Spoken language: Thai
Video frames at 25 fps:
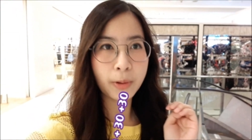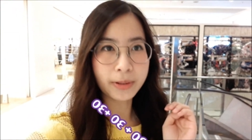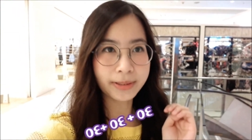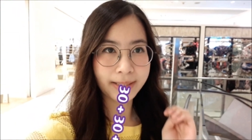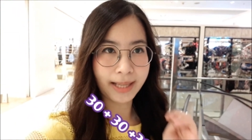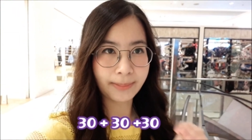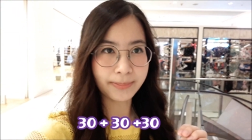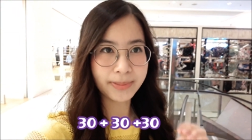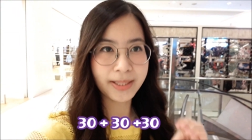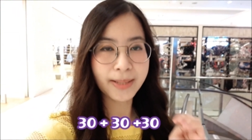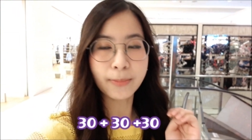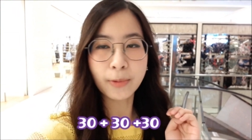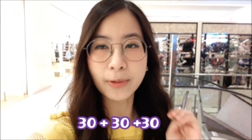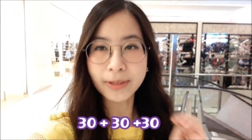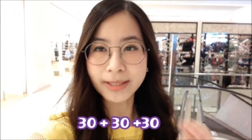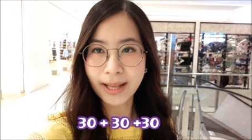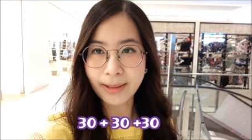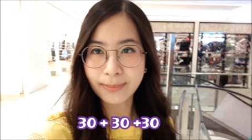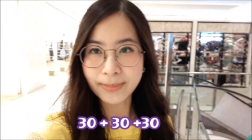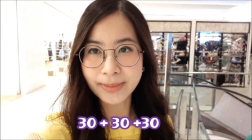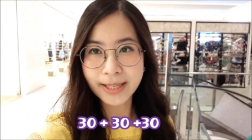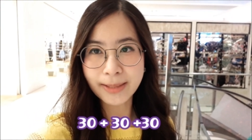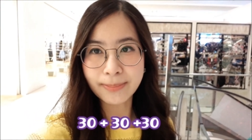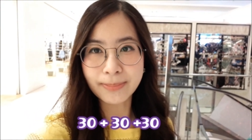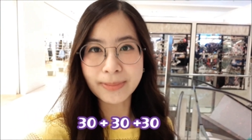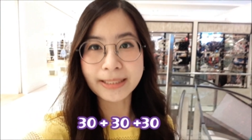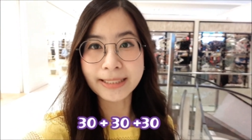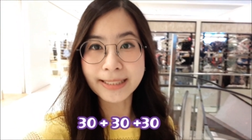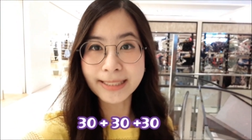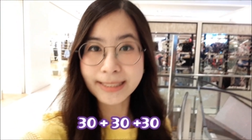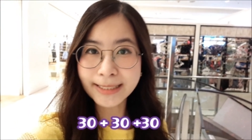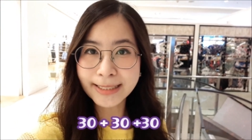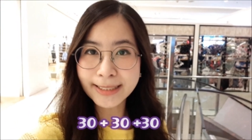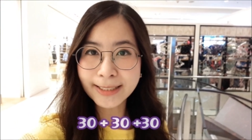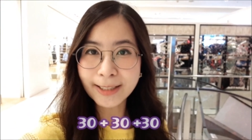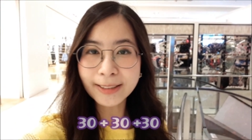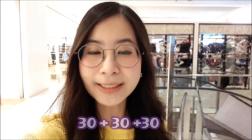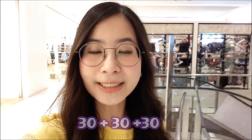30+30+30 หรือ
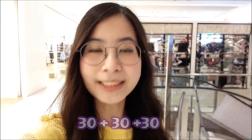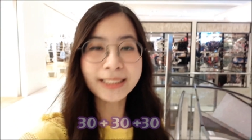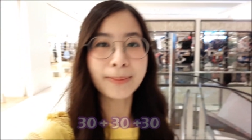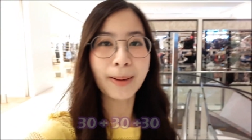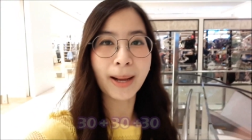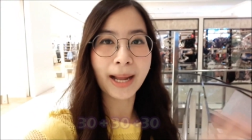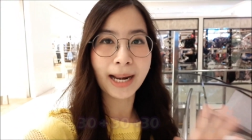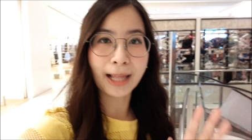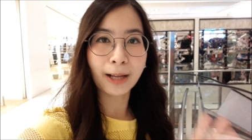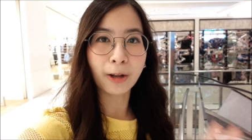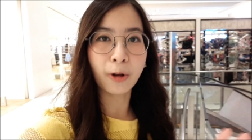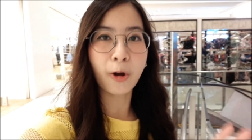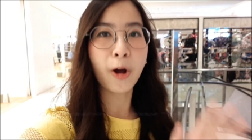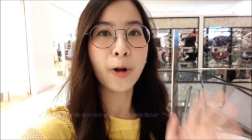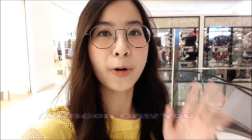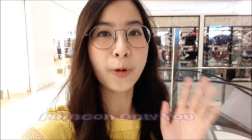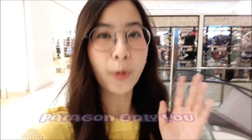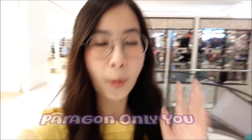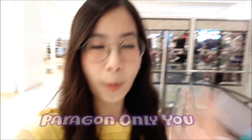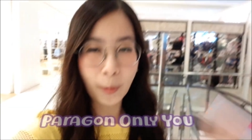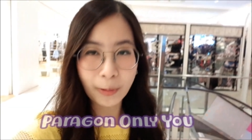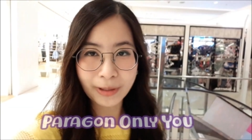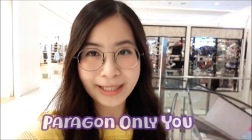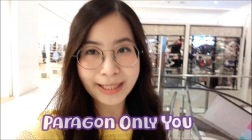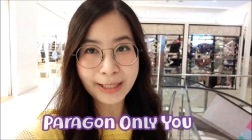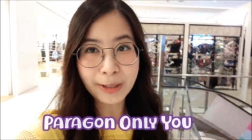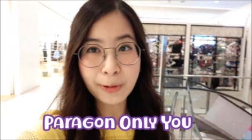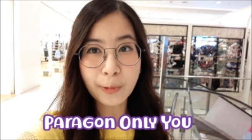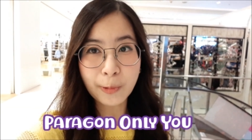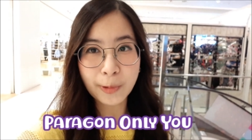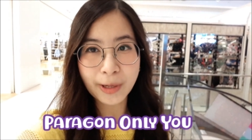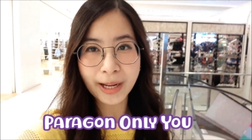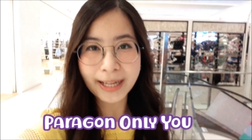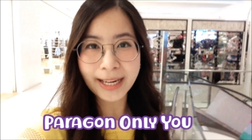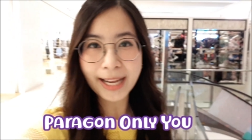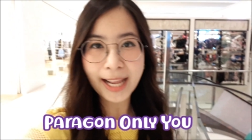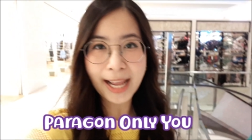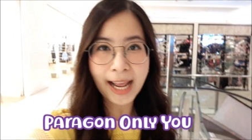ชื่อก็คือพารากอนองลี่ยู
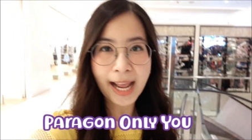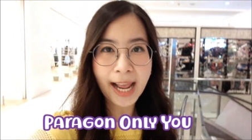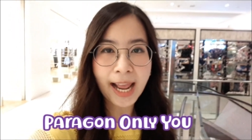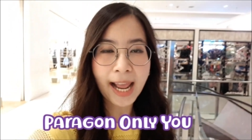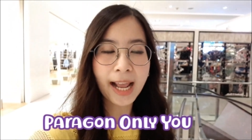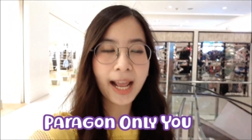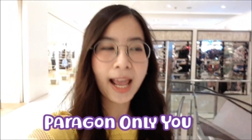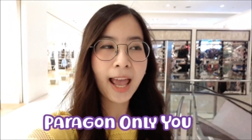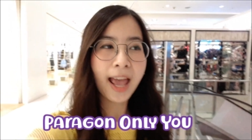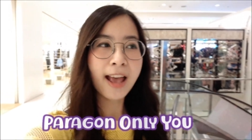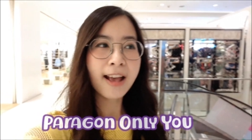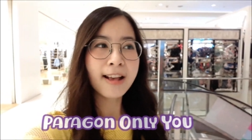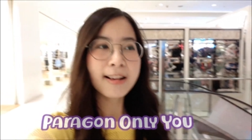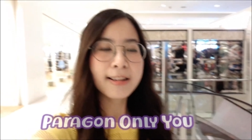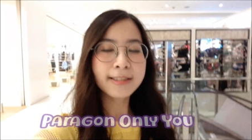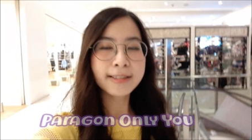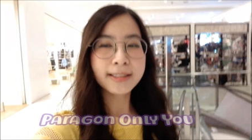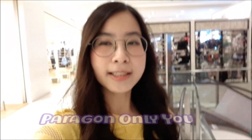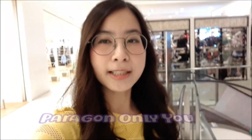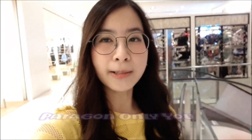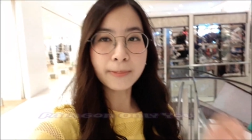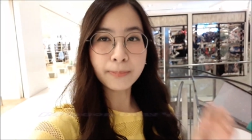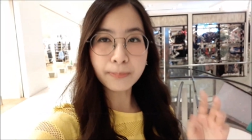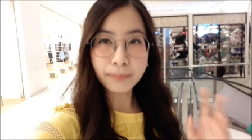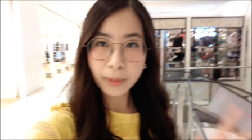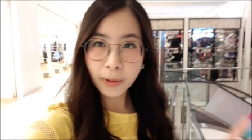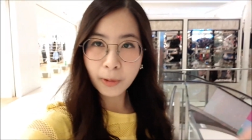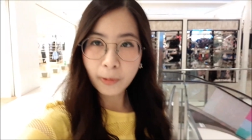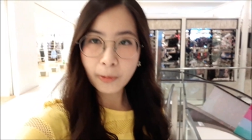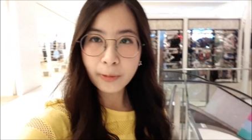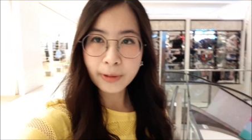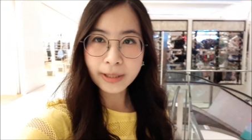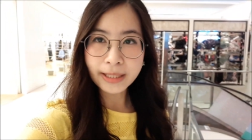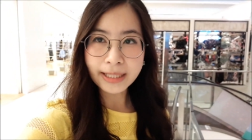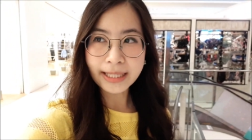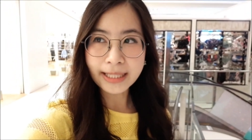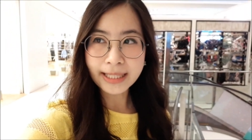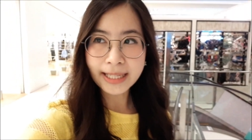นั่นเองซึ่งโปร
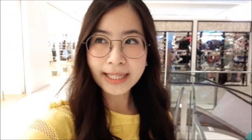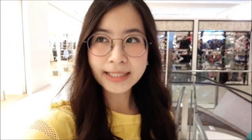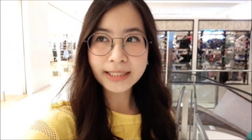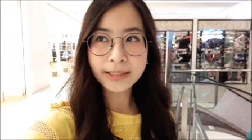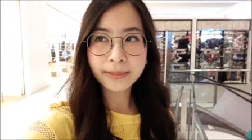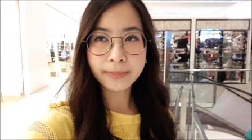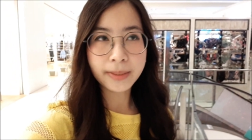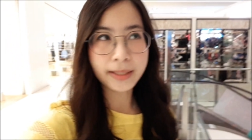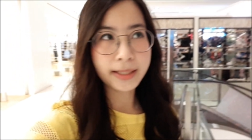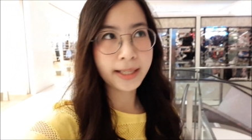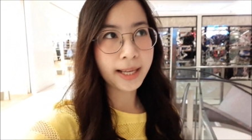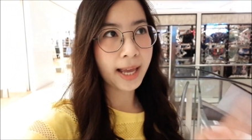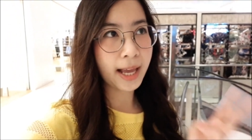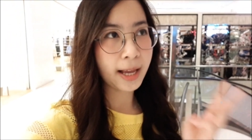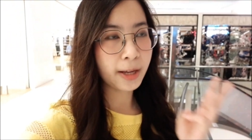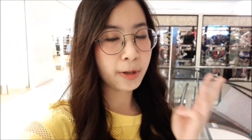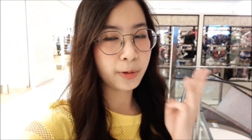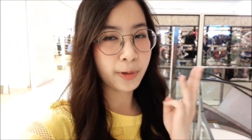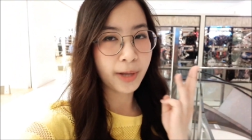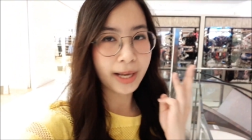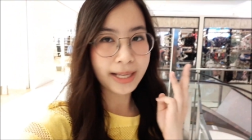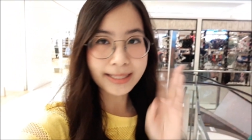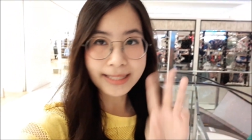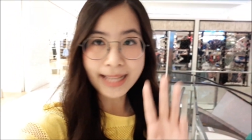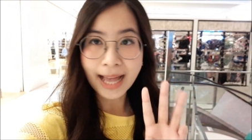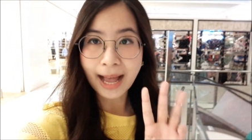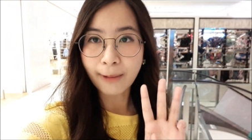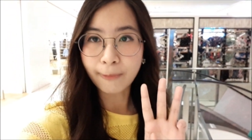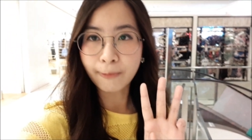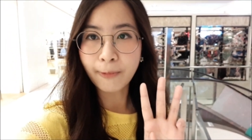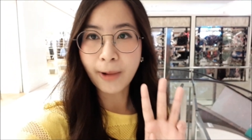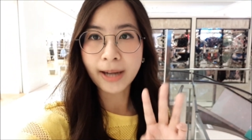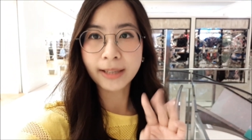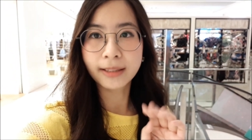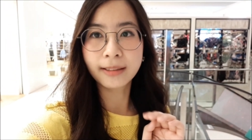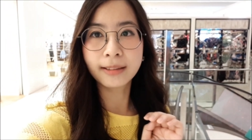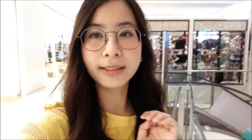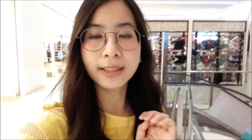นี้เนี่ยจะมีแค่3
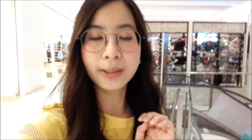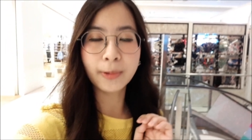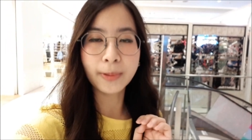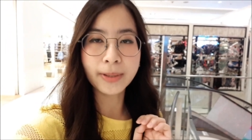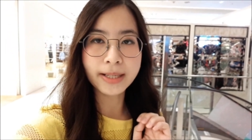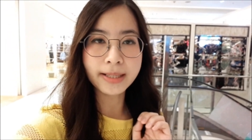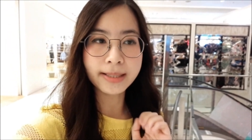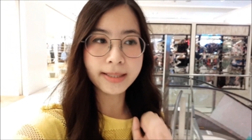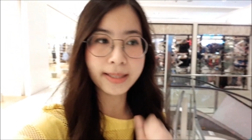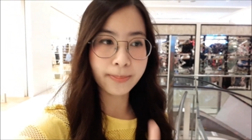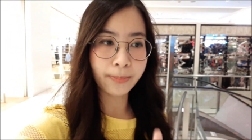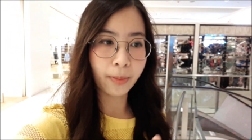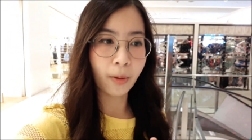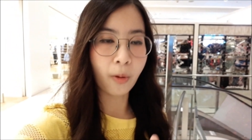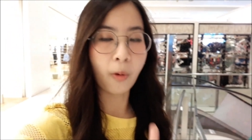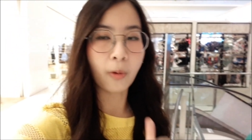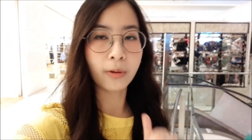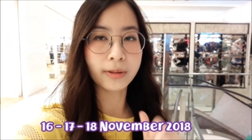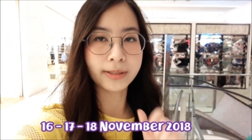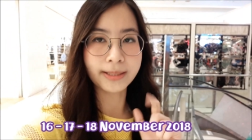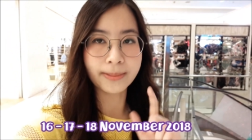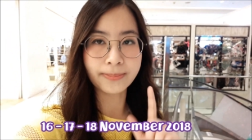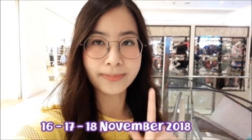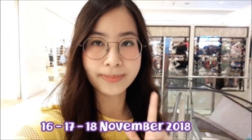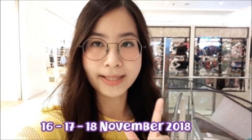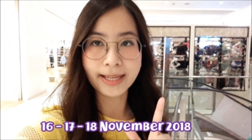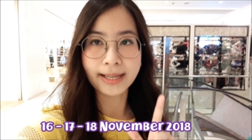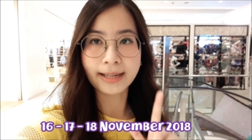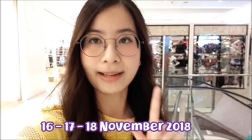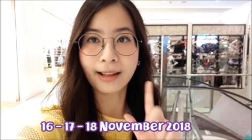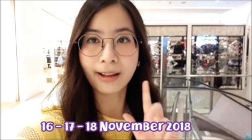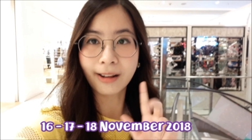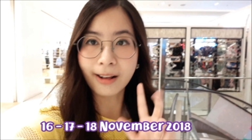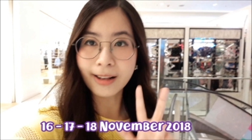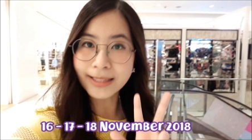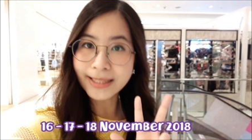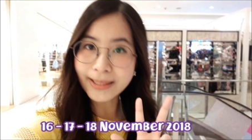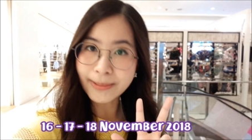วันก็คือวันที่16 17
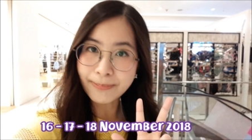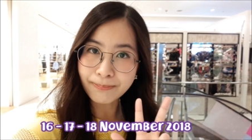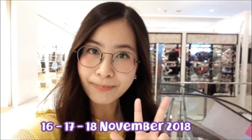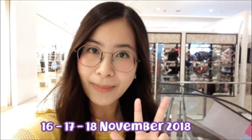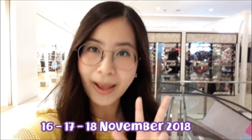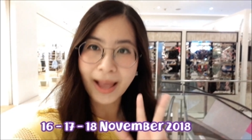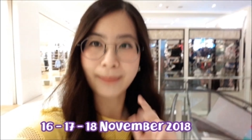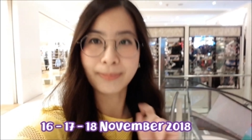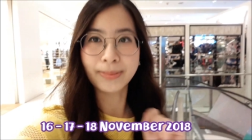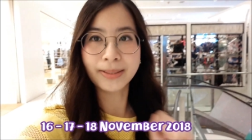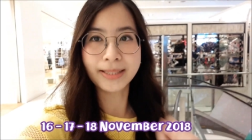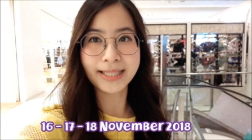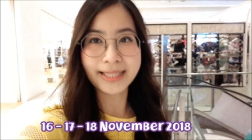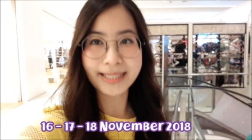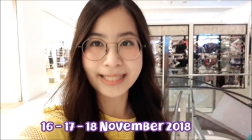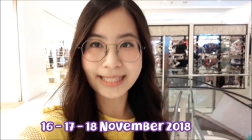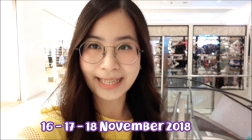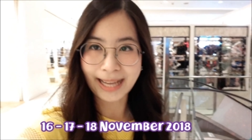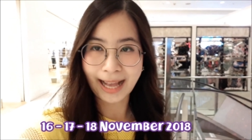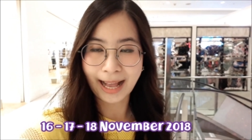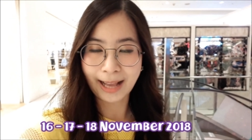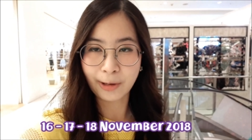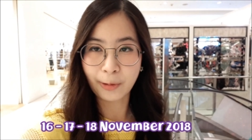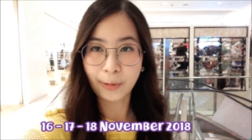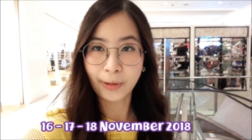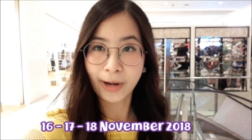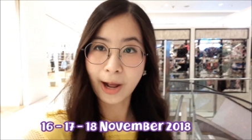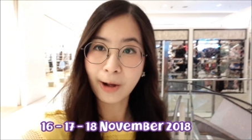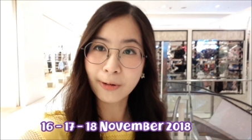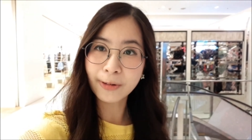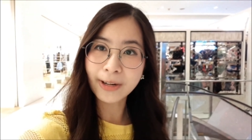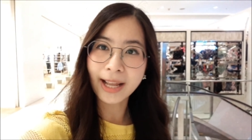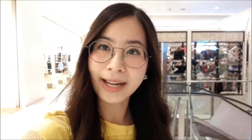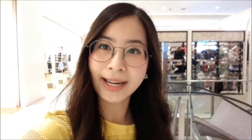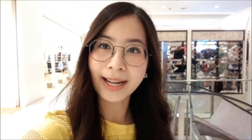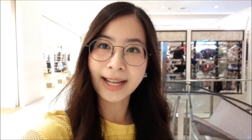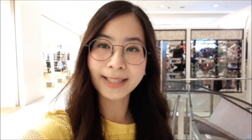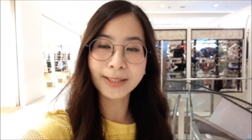แล้วก็18พฤศจิกายนเท่า
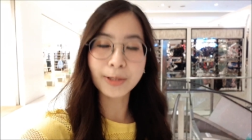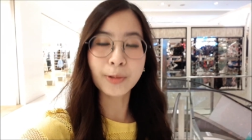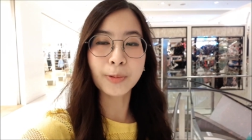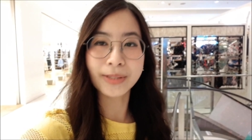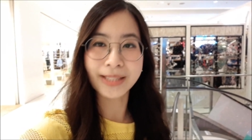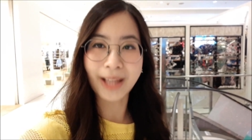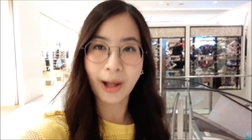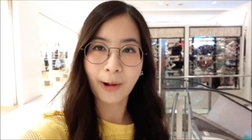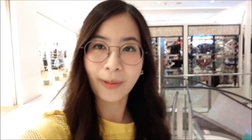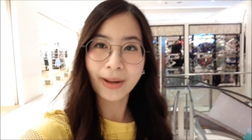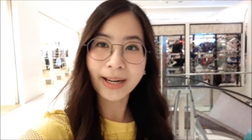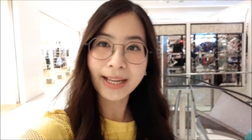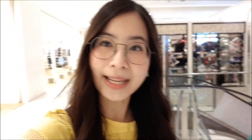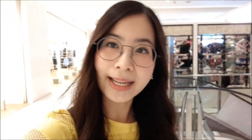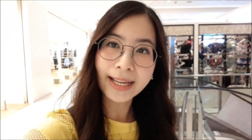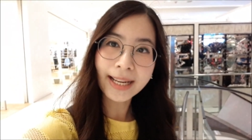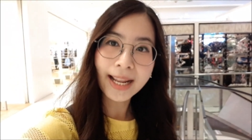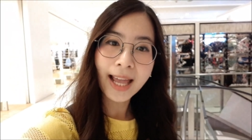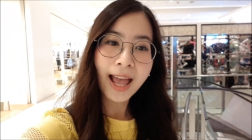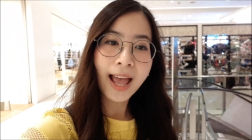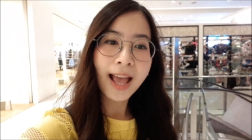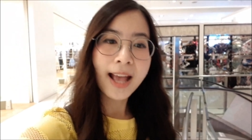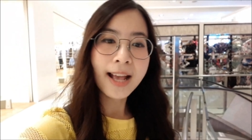นั้นนะคะศุกร์เสาร์อาทิตย์